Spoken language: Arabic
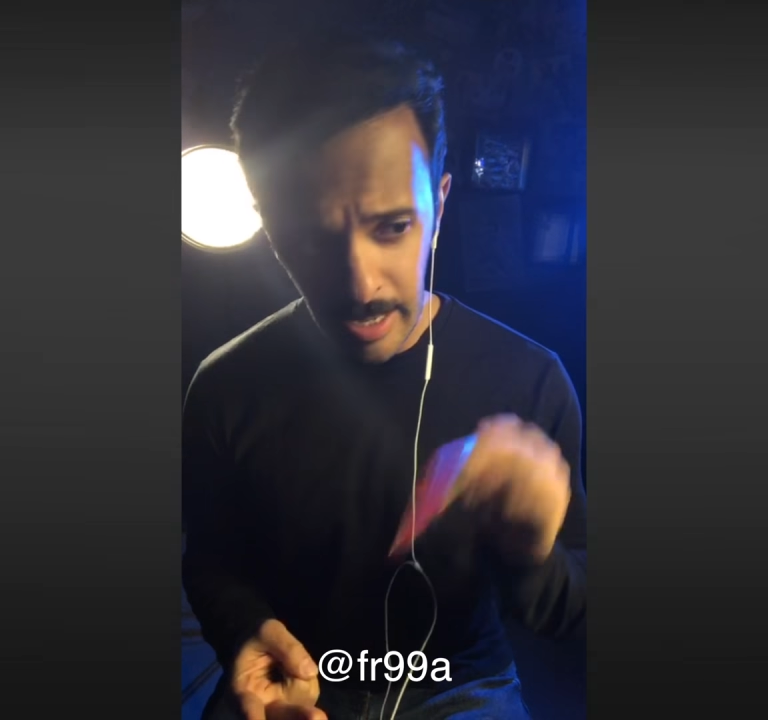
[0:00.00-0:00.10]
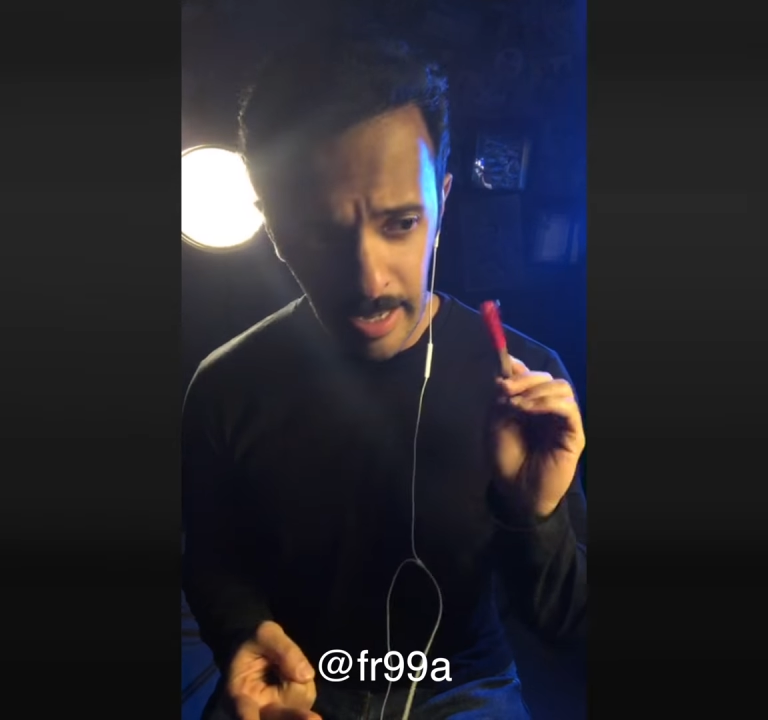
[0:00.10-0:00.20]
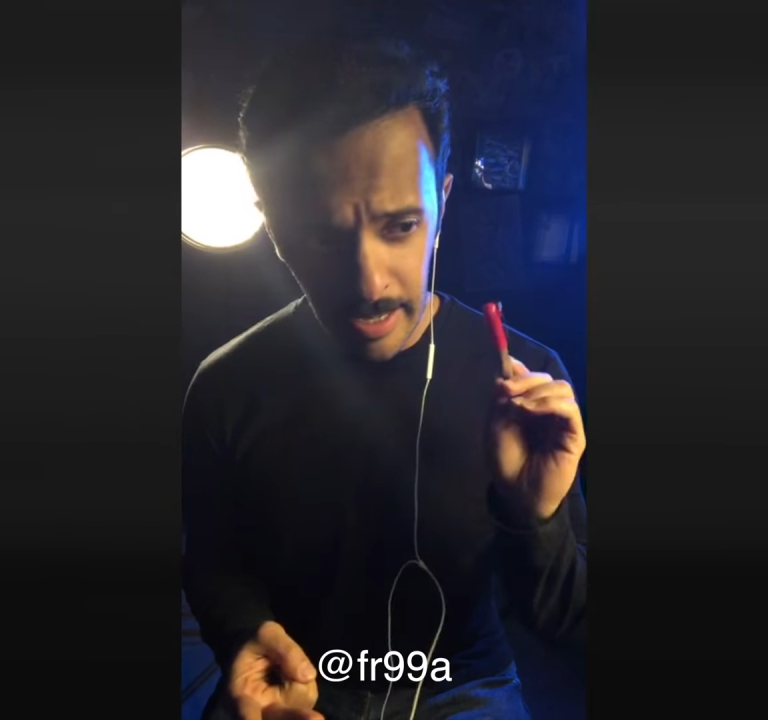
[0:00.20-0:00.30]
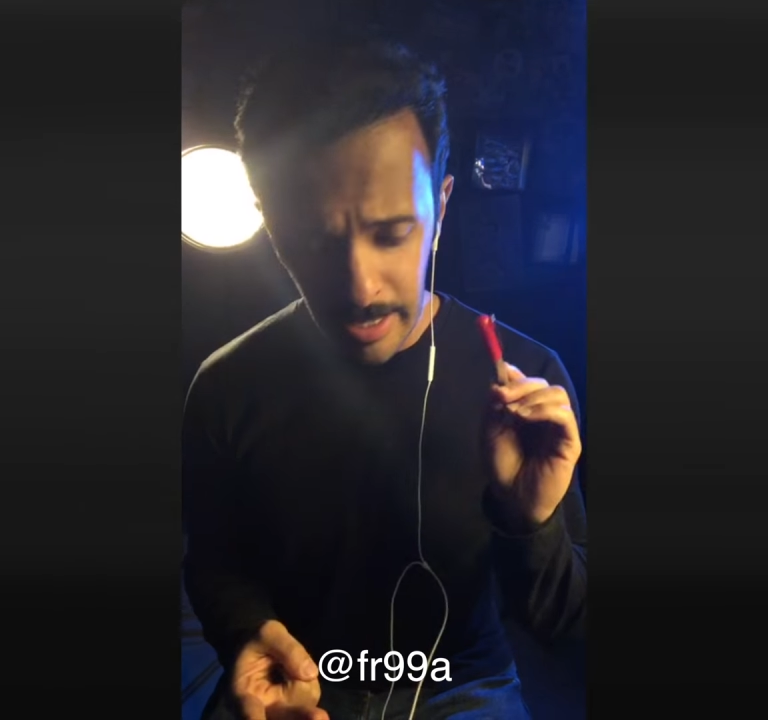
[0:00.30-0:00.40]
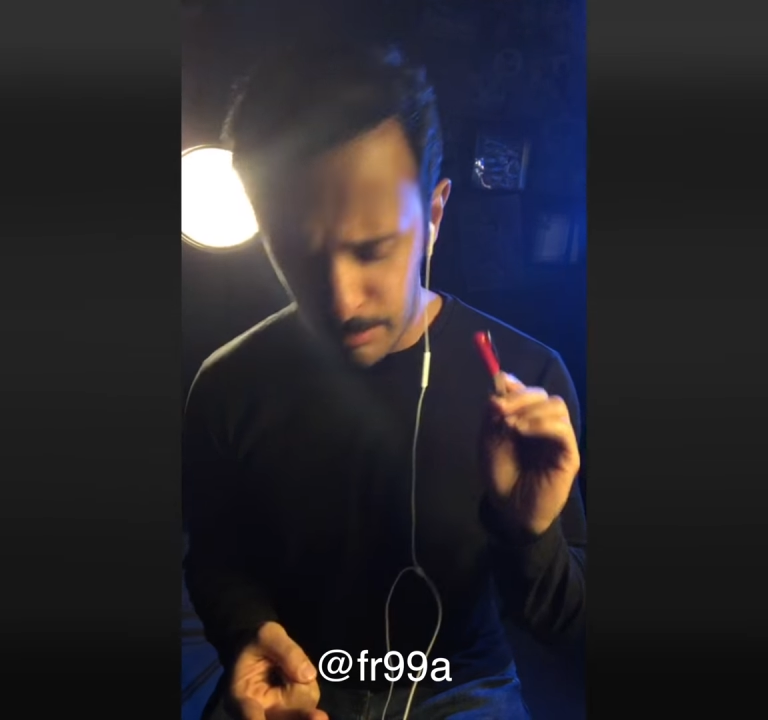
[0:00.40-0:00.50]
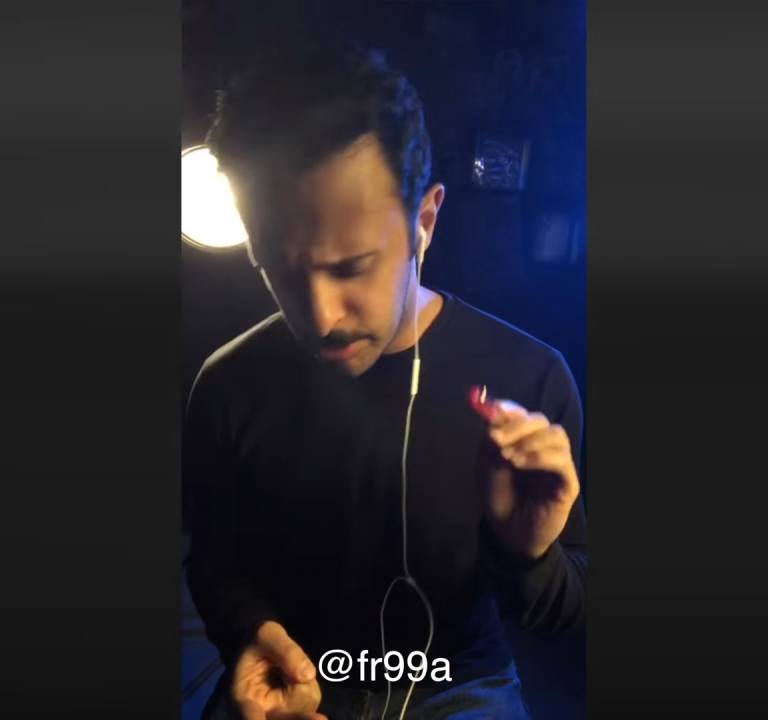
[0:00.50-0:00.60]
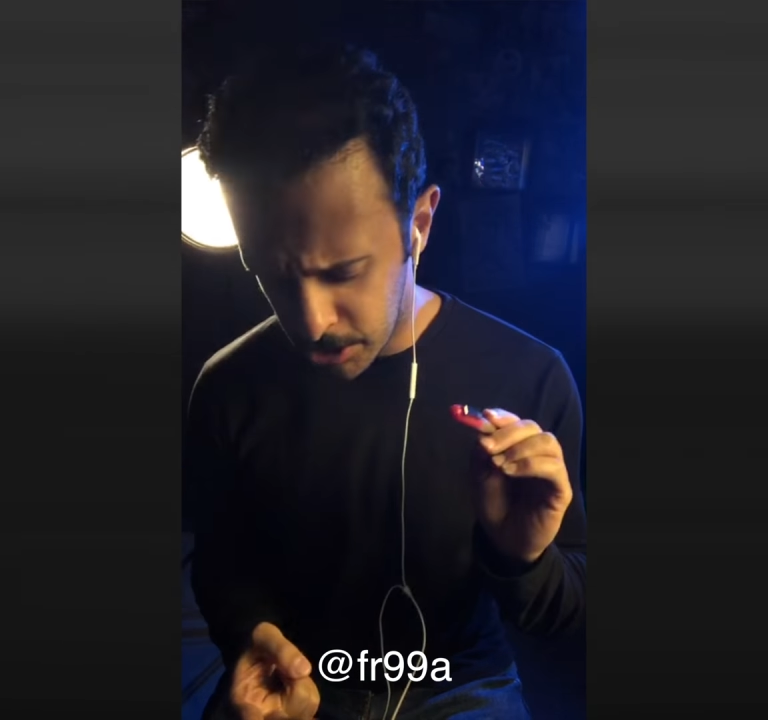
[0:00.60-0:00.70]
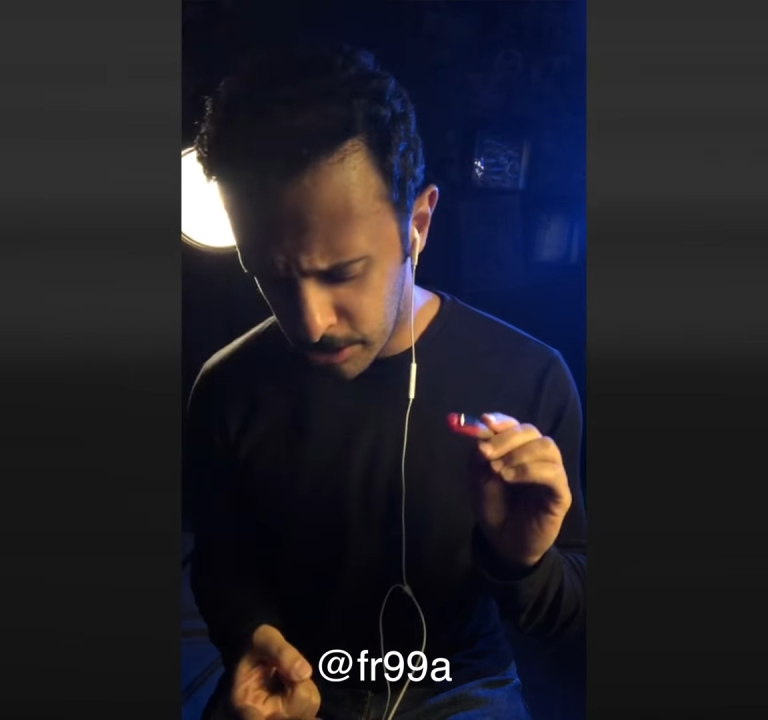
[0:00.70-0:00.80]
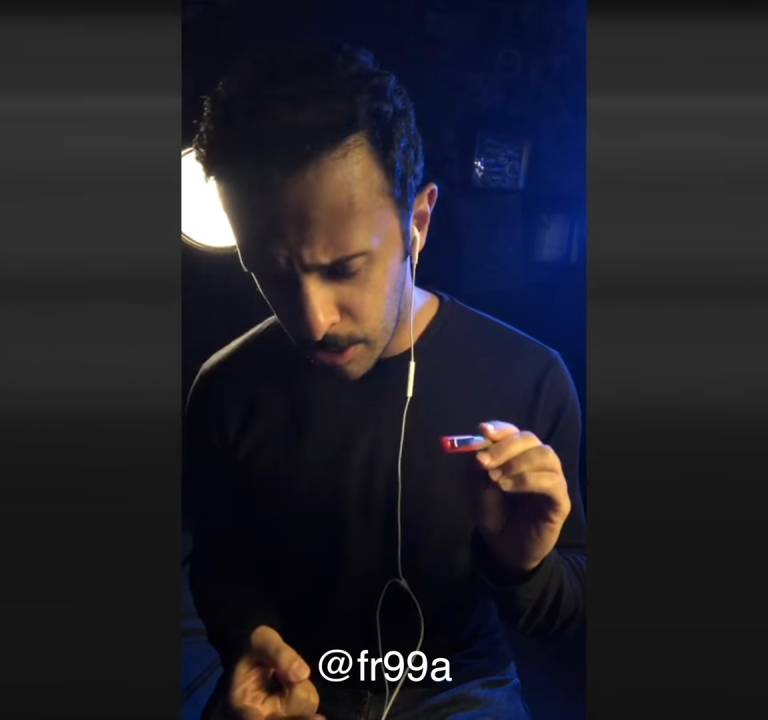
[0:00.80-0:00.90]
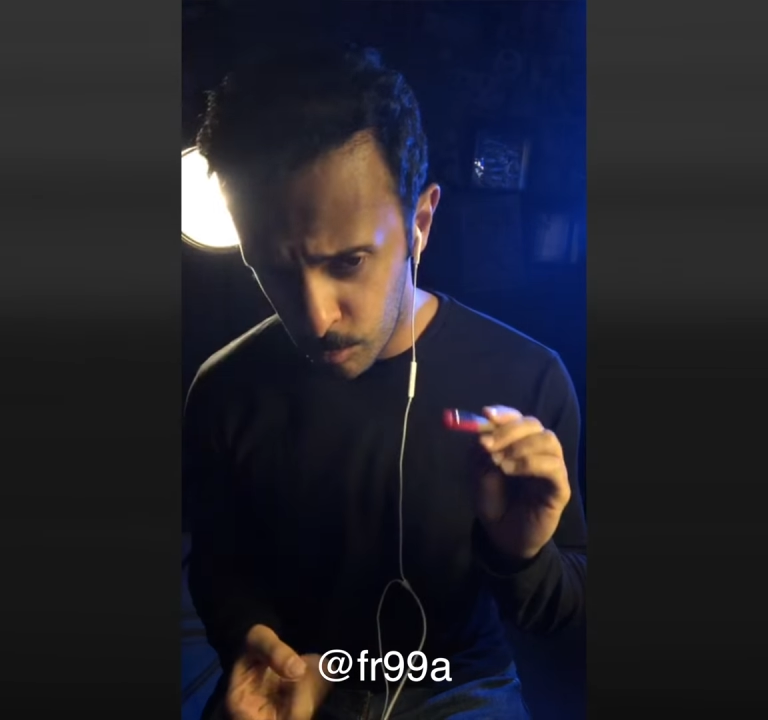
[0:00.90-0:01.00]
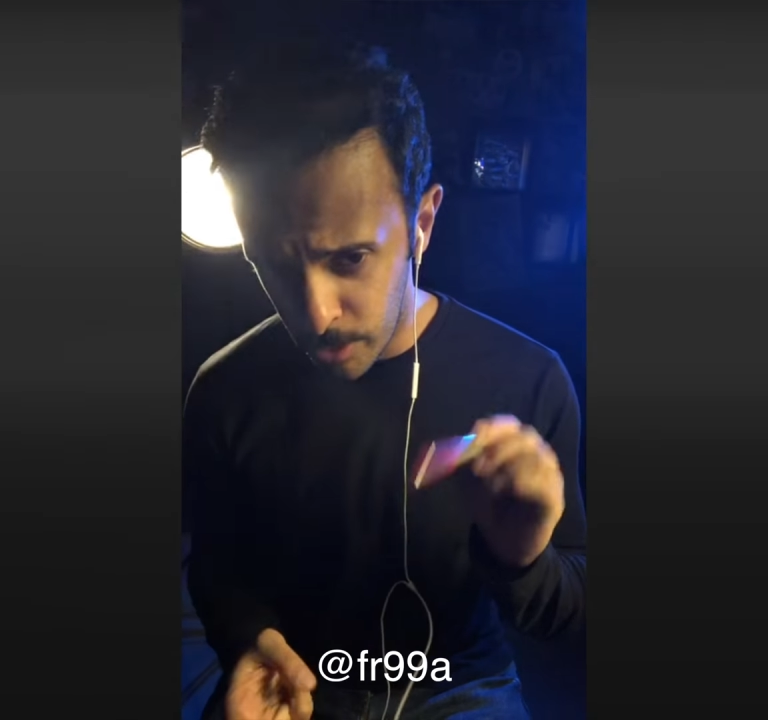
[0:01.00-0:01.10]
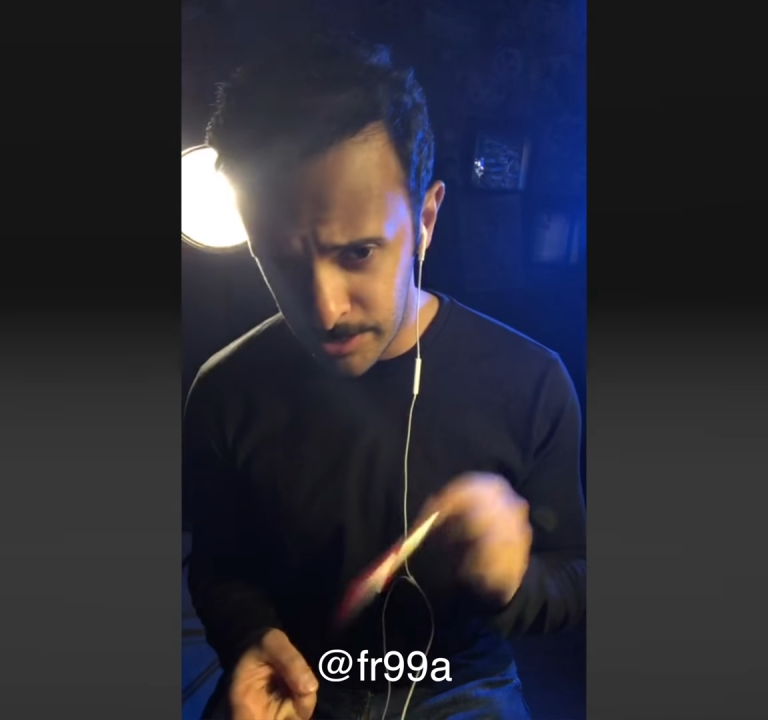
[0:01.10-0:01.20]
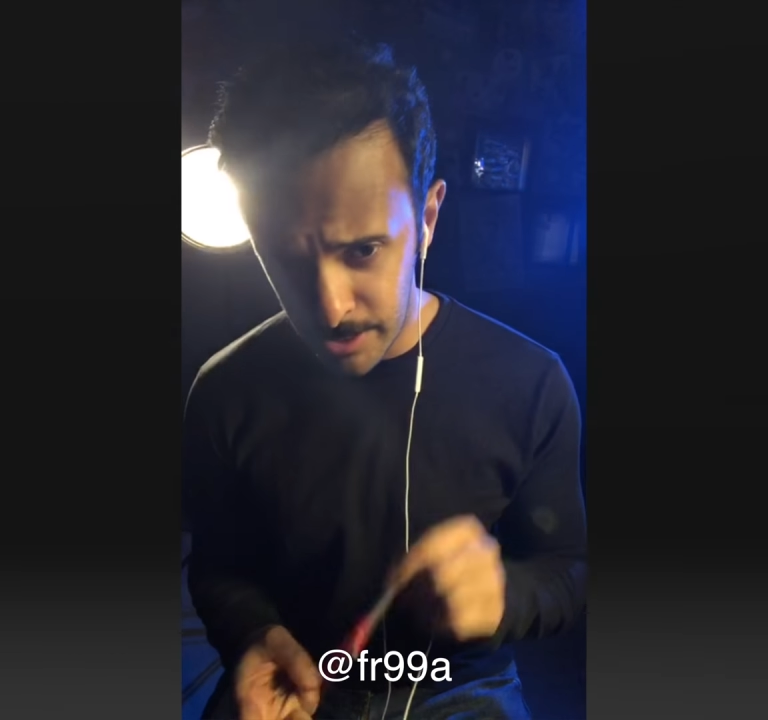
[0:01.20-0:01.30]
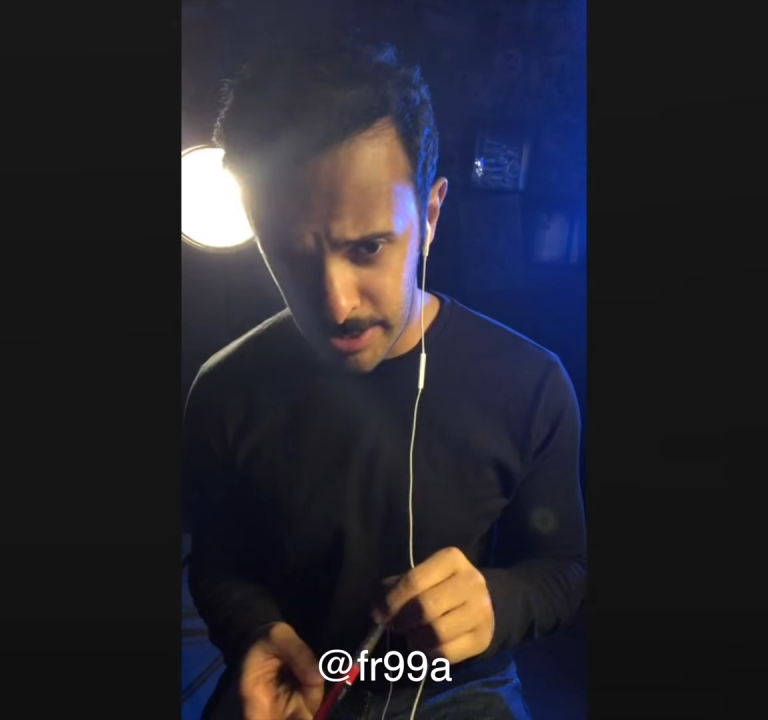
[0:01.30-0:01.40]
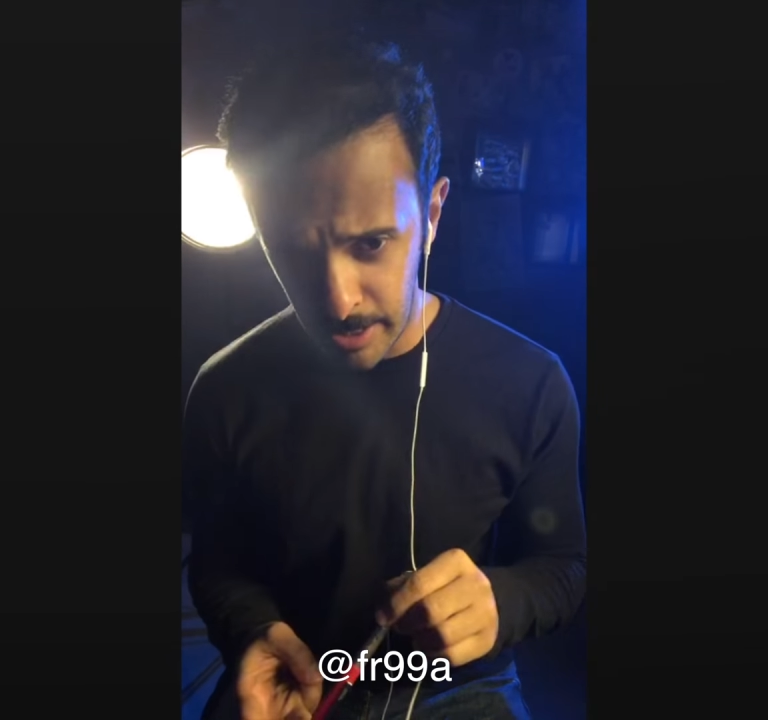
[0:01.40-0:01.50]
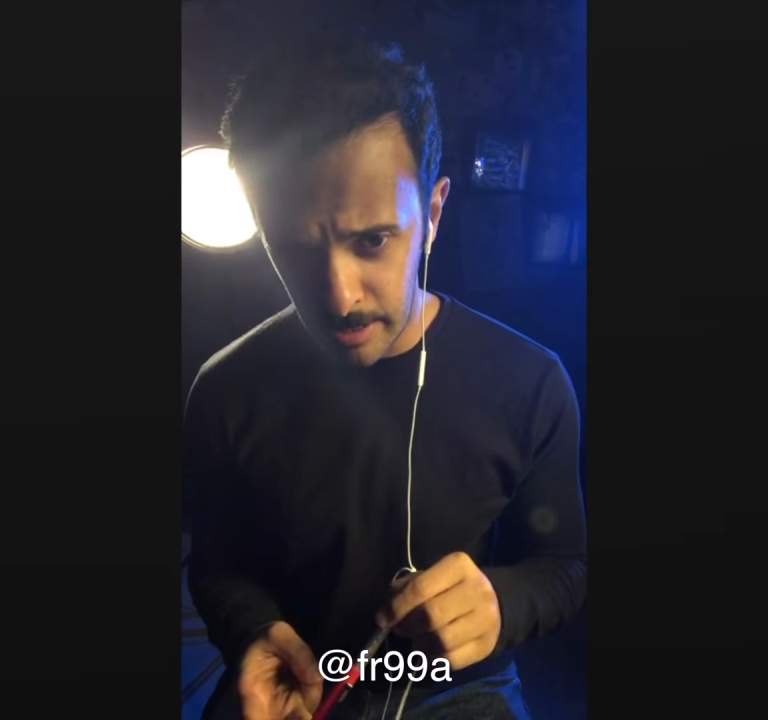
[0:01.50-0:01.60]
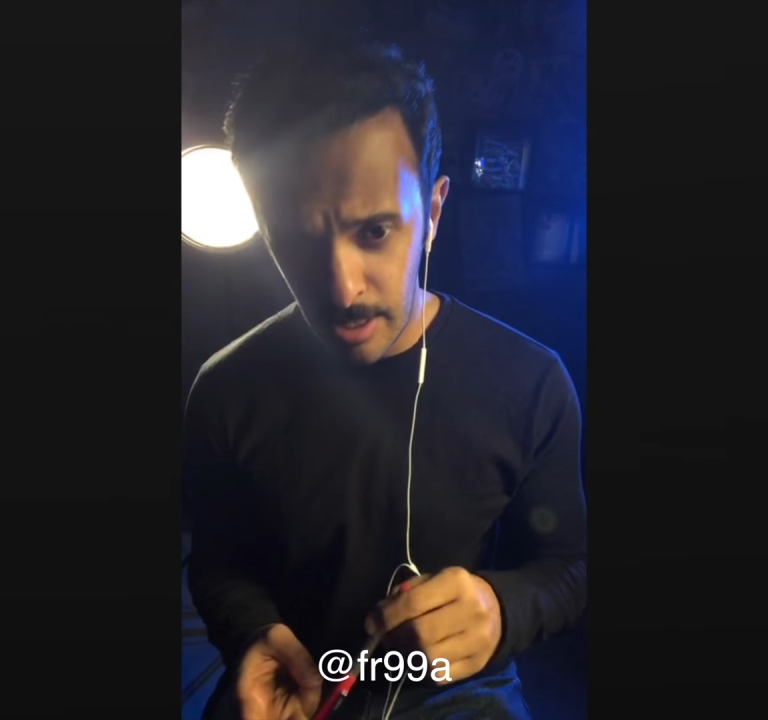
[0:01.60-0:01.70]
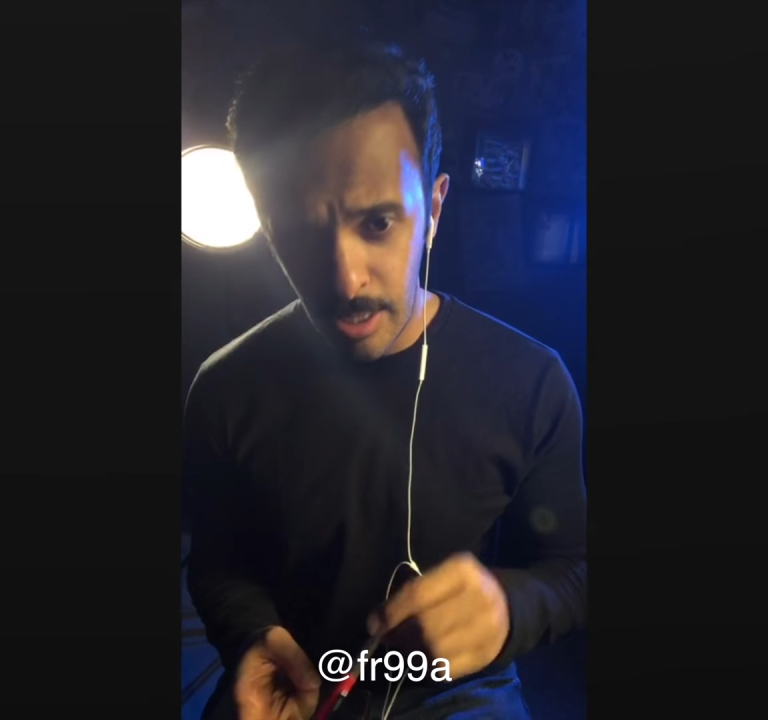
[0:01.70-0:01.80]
عيب تشتغل مهندسه